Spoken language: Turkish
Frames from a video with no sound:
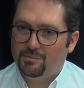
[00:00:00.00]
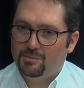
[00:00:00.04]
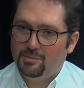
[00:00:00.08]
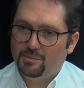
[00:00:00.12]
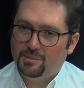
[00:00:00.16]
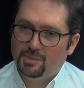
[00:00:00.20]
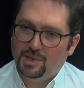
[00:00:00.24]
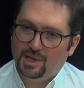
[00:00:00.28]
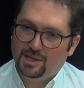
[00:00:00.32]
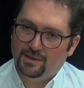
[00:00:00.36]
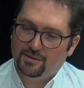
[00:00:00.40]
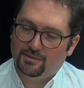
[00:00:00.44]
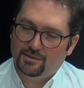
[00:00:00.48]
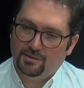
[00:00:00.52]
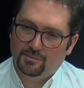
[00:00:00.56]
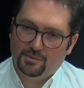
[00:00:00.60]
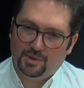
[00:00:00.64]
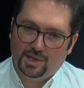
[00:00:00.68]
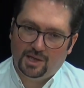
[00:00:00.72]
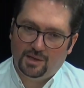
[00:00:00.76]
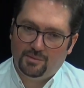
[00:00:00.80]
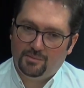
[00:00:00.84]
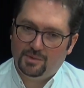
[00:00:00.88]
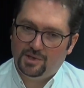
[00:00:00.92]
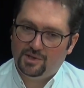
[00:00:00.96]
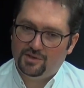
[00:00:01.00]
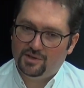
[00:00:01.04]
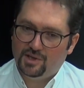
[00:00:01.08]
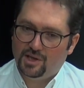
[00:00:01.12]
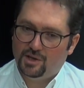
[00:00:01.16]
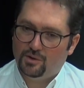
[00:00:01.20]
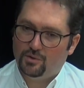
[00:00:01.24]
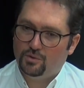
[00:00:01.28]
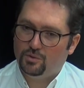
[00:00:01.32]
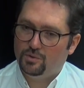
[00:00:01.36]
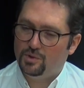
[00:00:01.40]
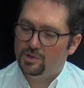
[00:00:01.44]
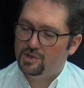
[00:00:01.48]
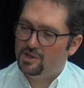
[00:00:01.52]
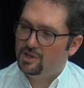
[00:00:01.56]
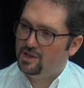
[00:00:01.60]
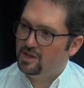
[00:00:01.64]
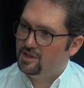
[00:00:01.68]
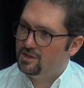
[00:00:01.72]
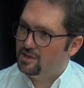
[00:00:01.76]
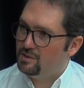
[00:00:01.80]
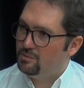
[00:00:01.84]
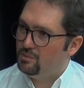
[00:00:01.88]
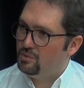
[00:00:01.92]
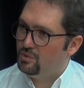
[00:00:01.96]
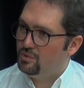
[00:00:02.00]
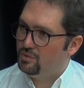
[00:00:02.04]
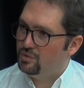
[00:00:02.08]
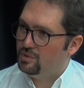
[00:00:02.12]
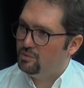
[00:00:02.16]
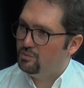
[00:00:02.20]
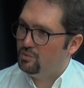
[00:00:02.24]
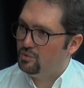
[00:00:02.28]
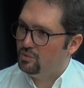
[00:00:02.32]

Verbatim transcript: Ben de tabii yani Barış Terkoğlu için keşke bu yöntemi